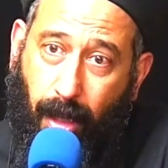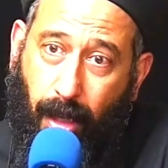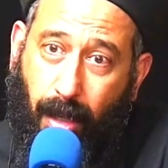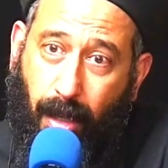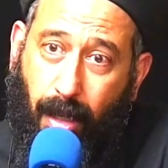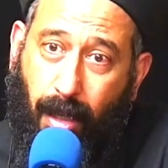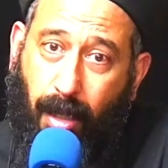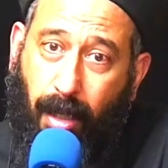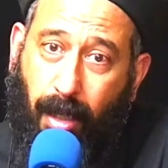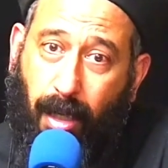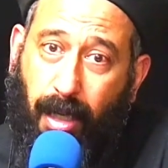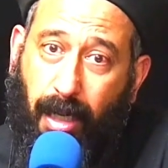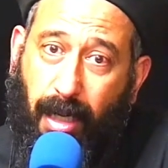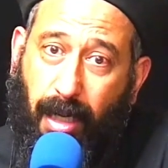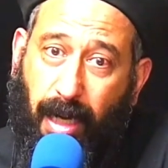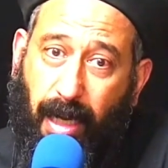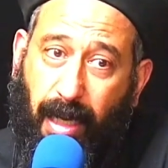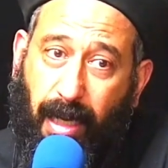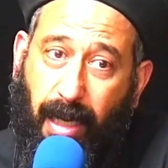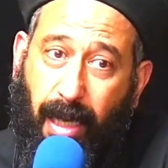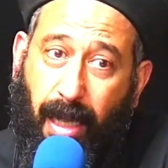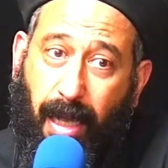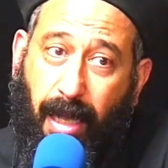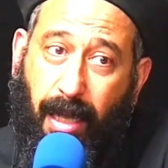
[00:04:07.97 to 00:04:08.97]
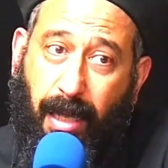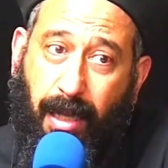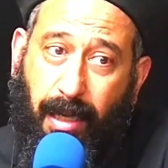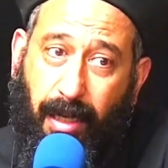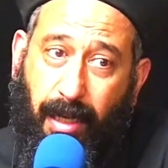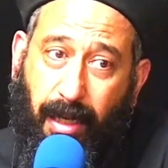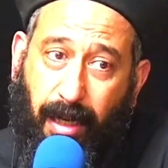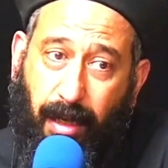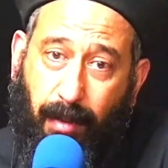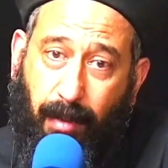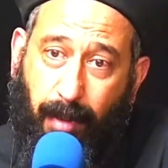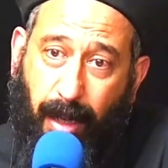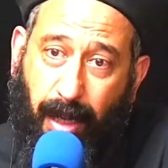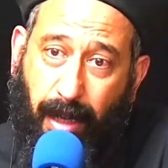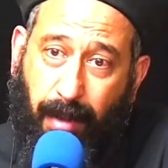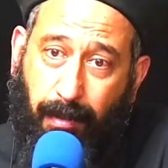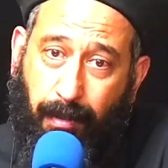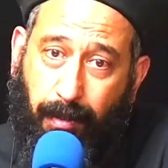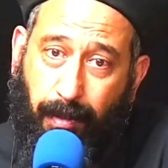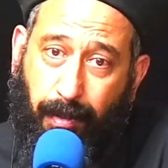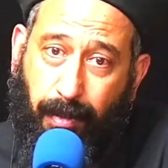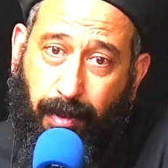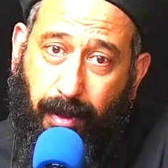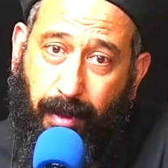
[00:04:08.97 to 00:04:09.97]
خرج إلى خارج
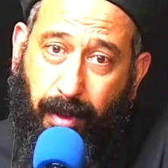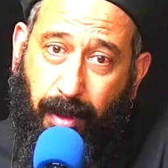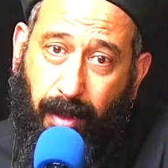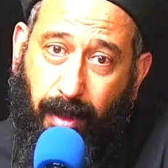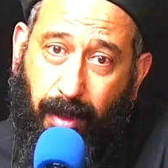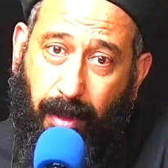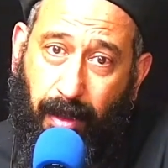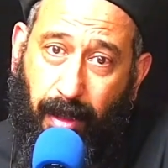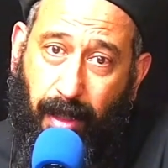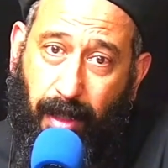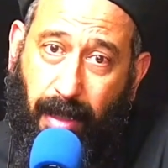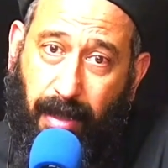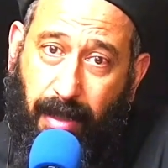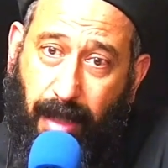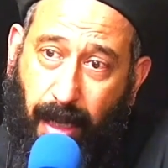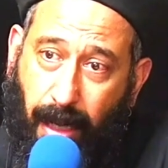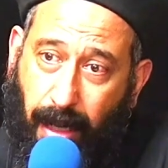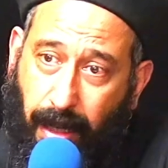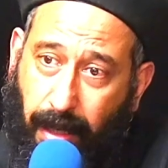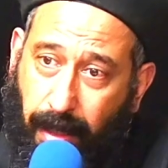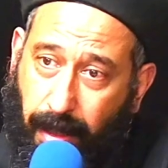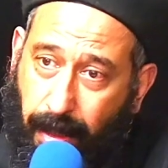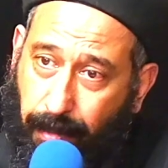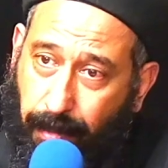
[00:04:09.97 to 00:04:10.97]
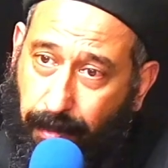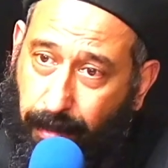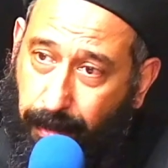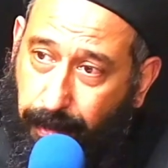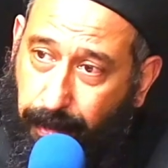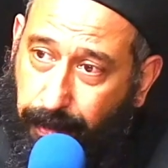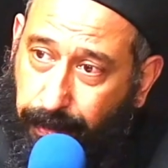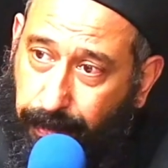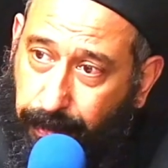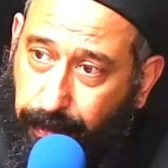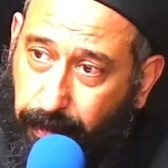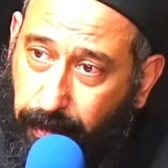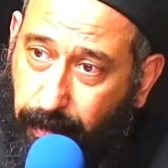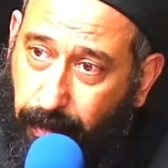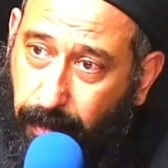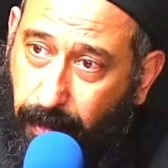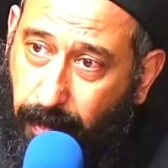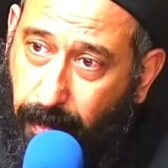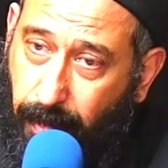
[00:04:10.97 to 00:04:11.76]
الباب ليتألم